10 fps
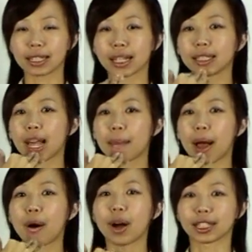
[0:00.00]
将下
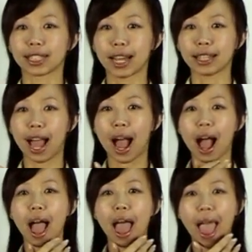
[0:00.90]
巴往下
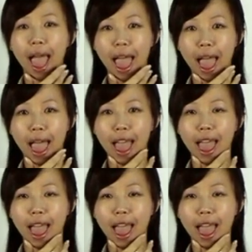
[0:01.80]
压，哎，